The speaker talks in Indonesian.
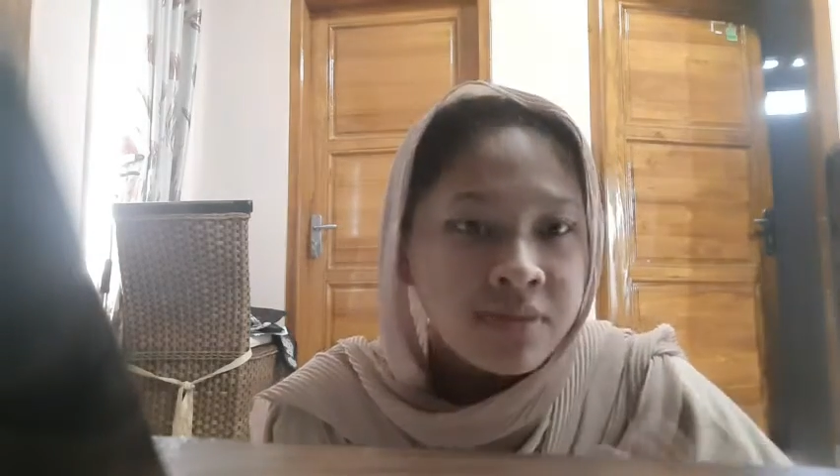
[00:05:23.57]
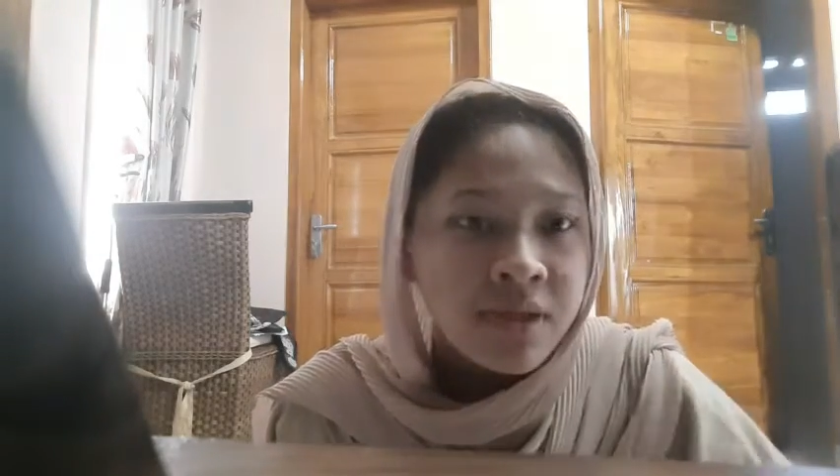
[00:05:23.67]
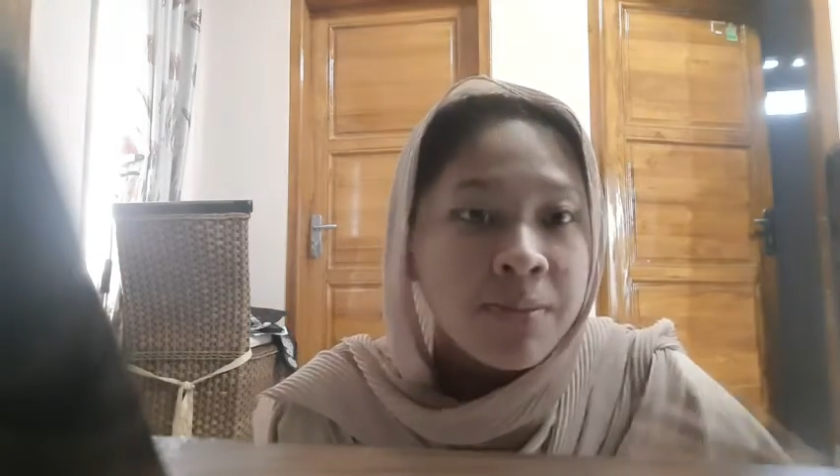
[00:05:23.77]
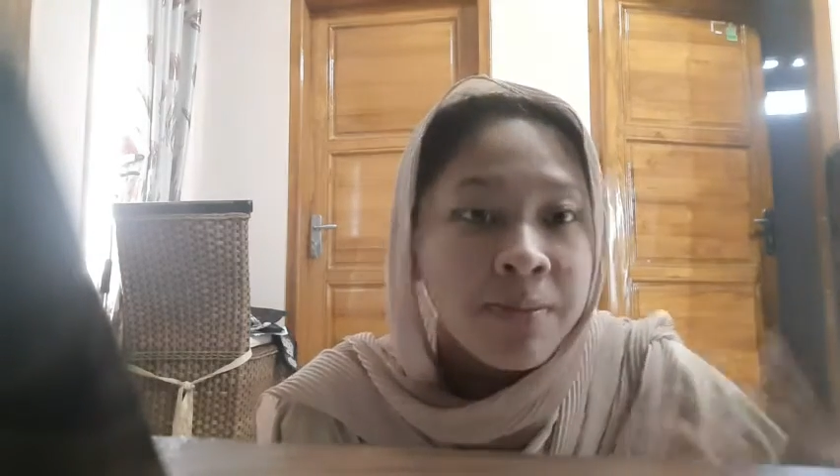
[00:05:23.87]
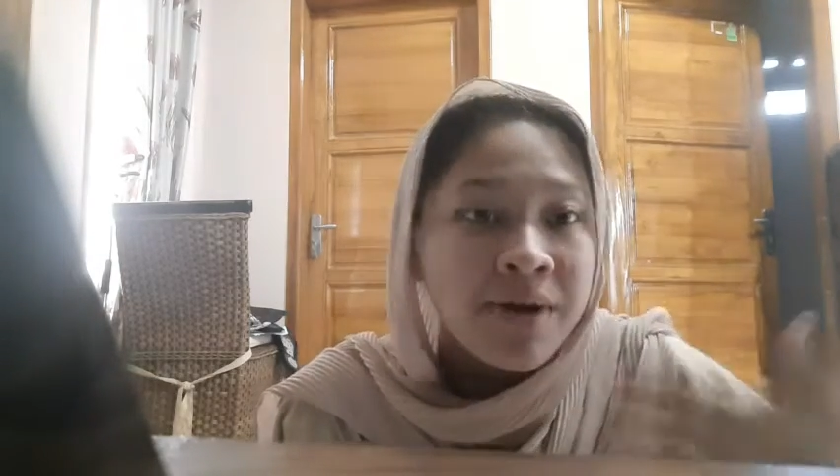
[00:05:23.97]

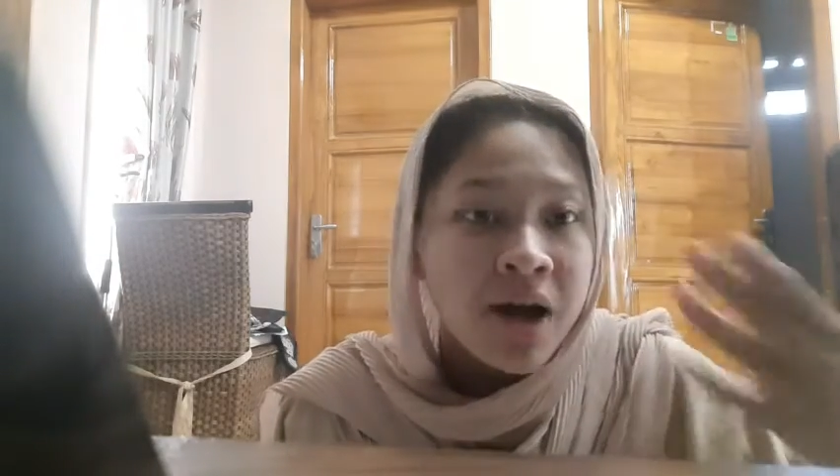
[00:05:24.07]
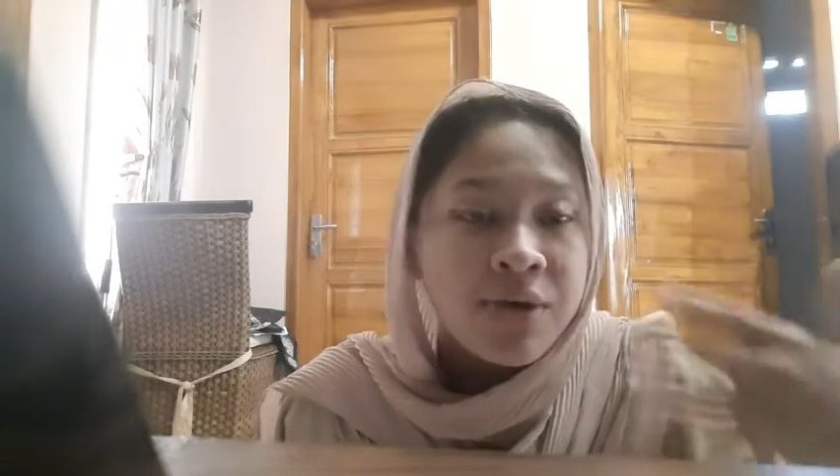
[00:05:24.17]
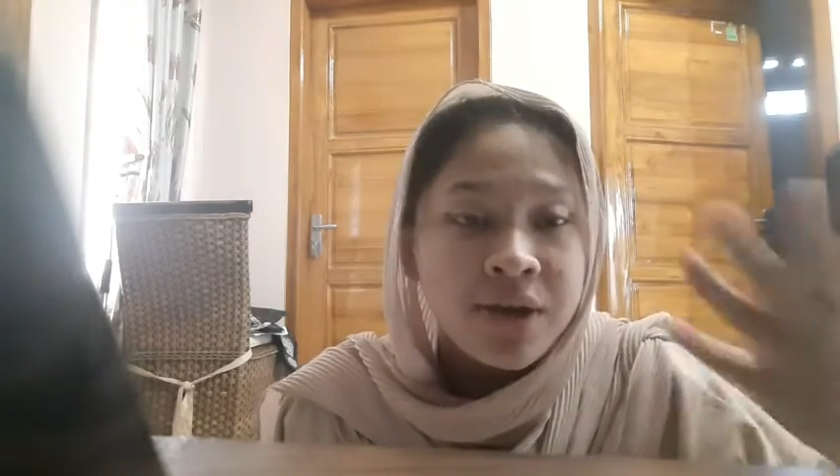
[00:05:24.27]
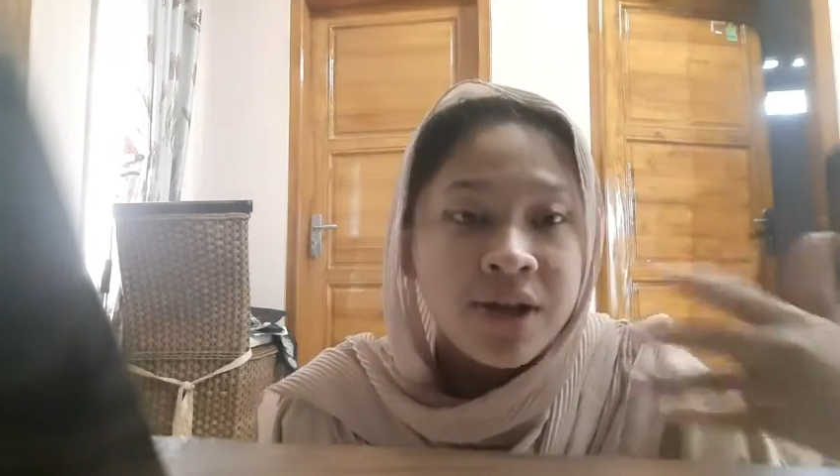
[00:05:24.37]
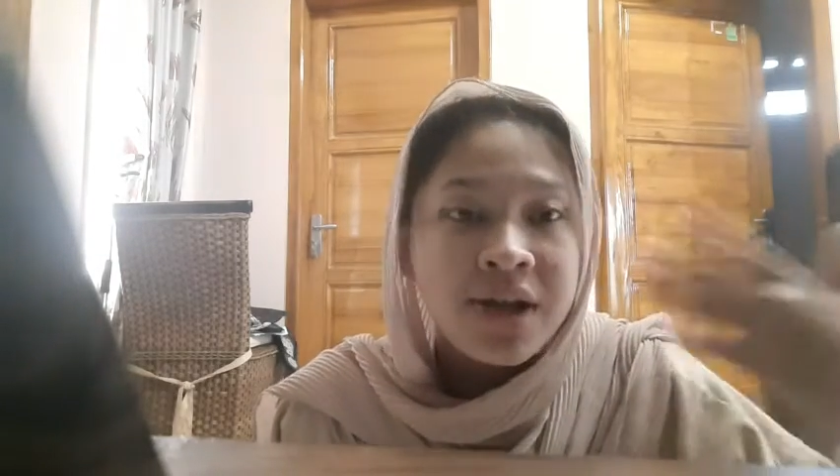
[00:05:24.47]
mempengaruhi
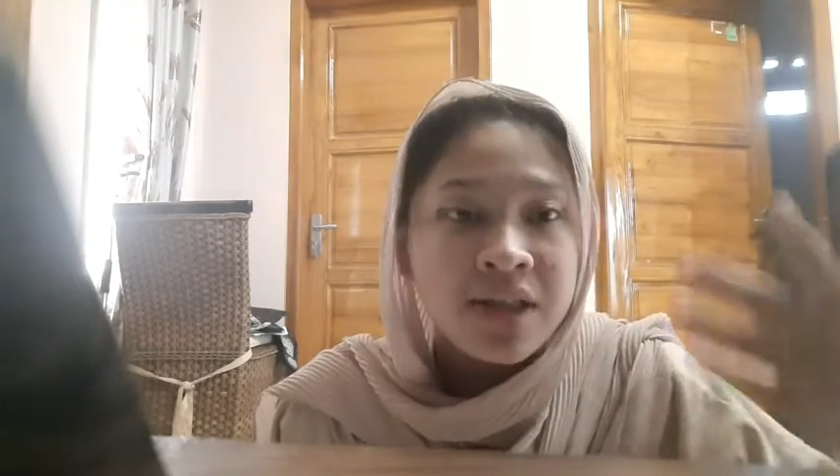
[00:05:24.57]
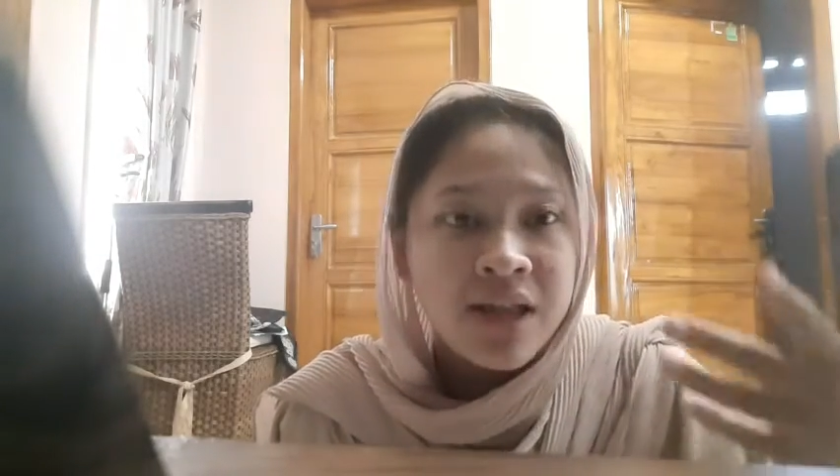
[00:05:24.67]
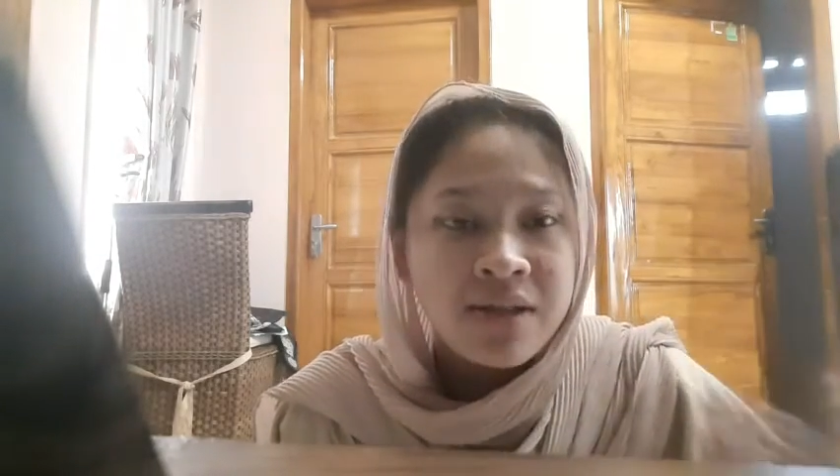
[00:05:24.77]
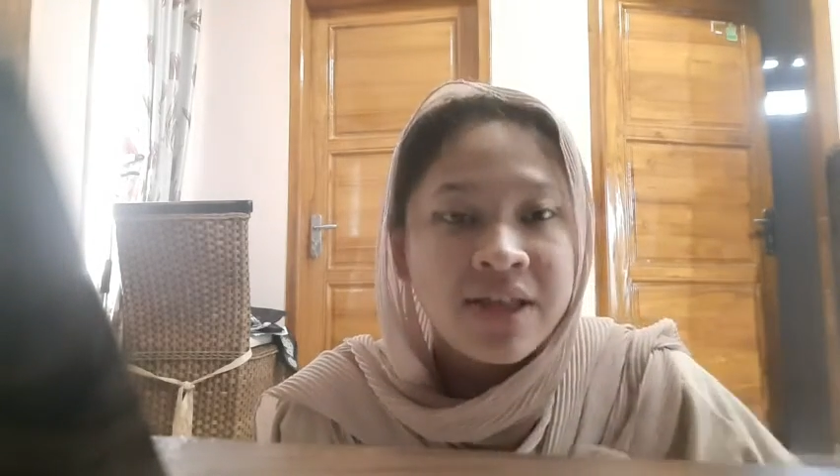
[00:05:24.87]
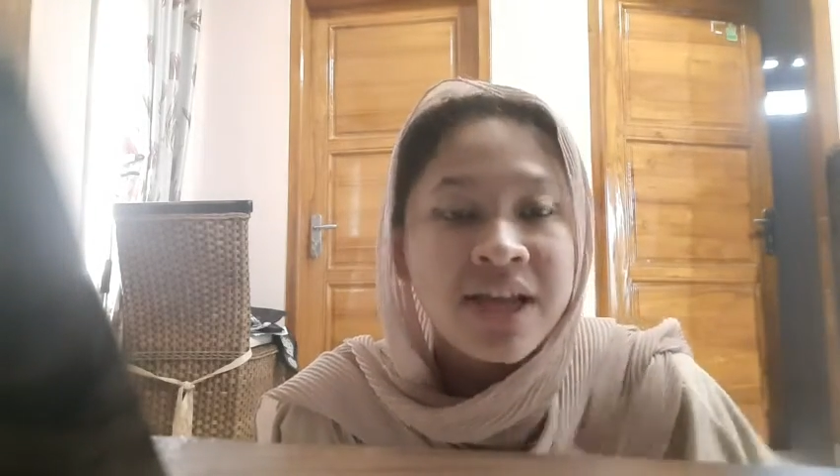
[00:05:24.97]
diri kita
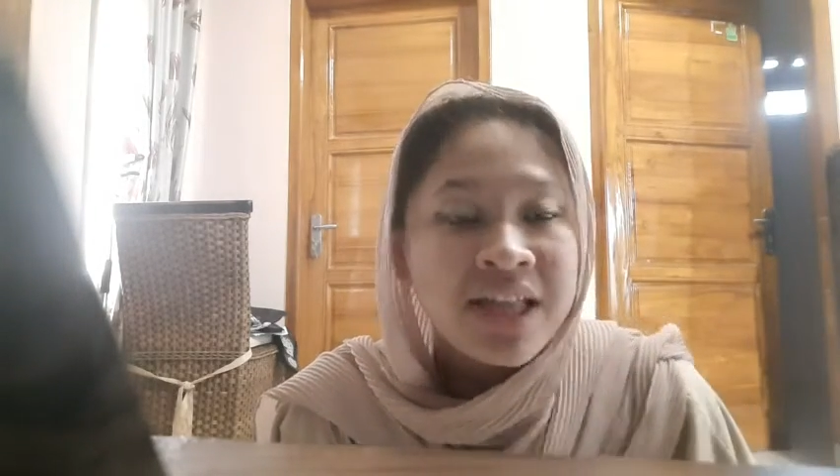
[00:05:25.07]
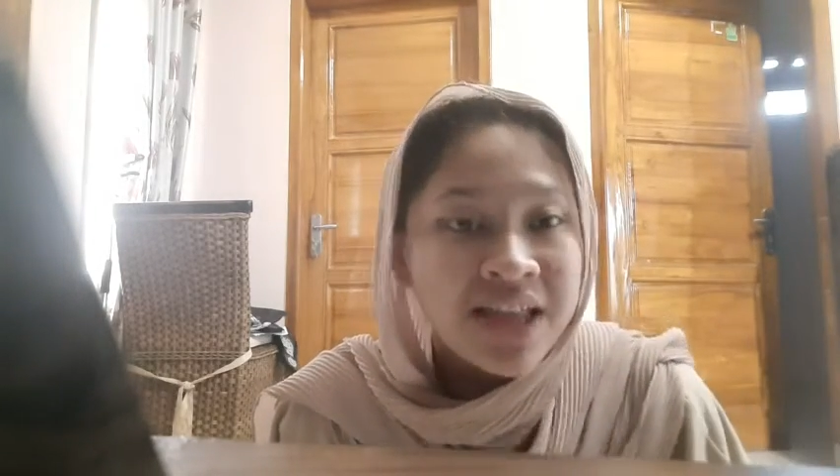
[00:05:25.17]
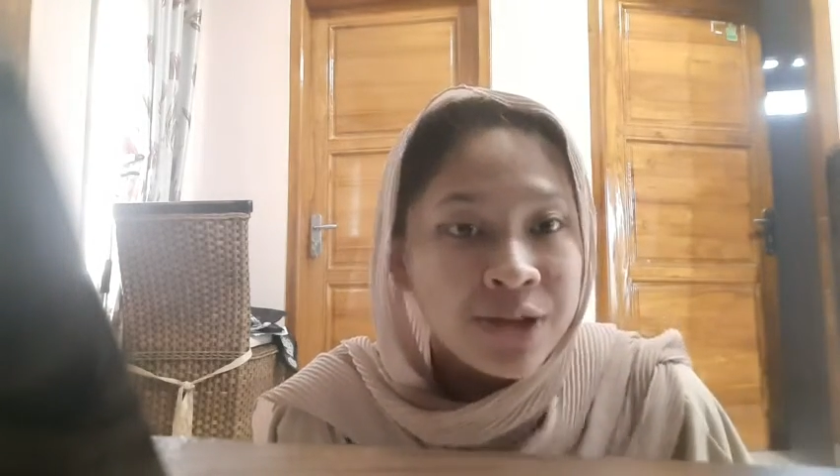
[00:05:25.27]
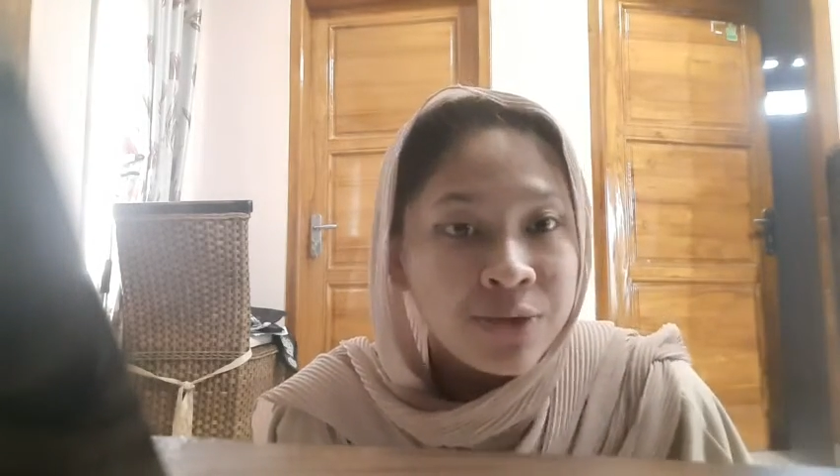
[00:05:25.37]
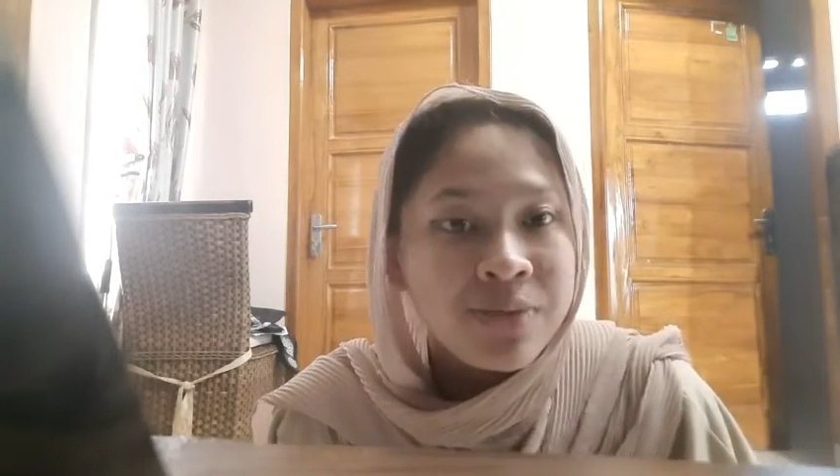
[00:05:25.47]
diri kita
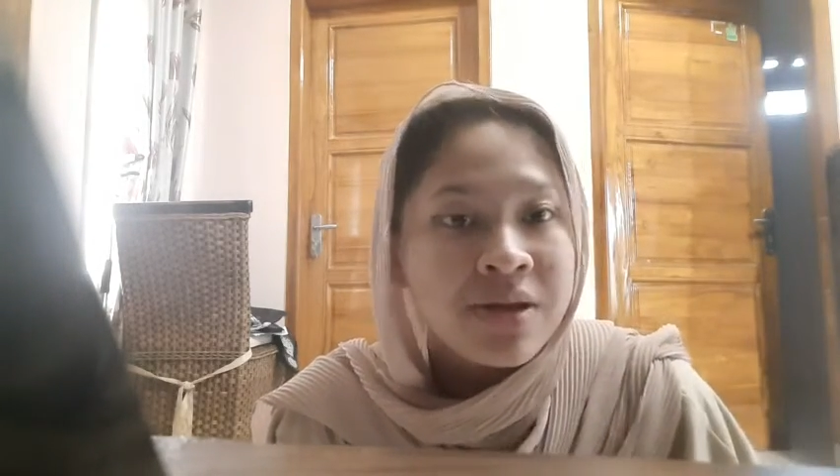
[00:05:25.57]
itu